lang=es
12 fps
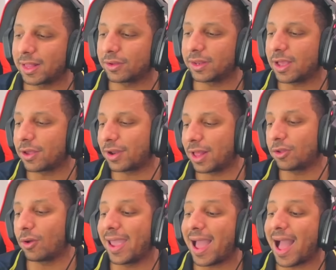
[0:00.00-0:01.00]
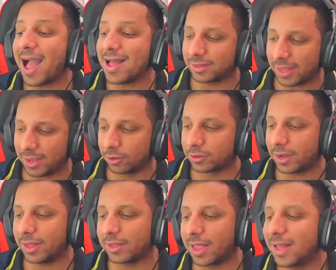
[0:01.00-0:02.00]
Cristiano Ronaldo, antes de los
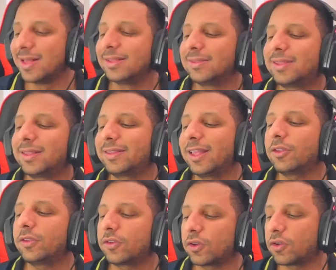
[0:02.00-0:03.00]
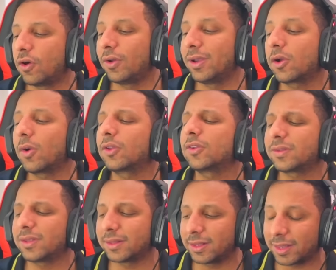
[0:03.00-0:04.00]
30, 718 goles,
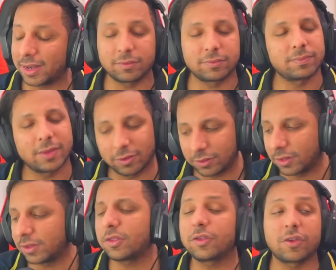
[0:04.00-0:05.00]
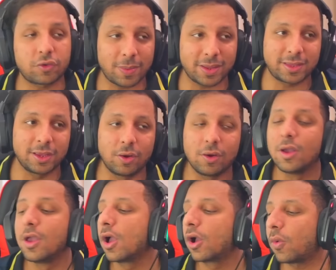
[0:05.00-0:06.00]
718 pues, partidos,
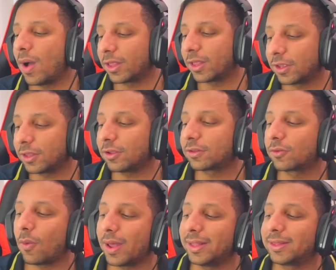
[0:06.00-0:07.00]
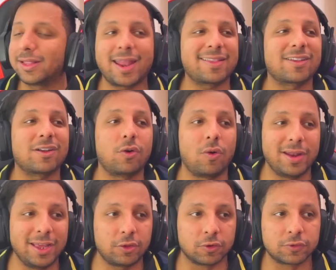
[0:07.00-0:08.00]
443
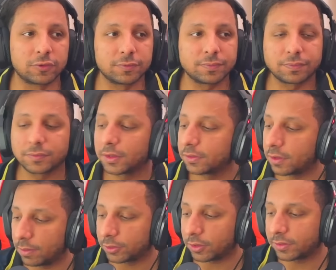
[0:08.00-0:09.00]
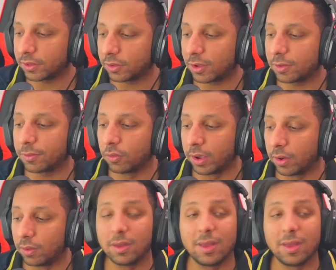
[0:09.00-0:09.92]
golitos, 0.64 por juego.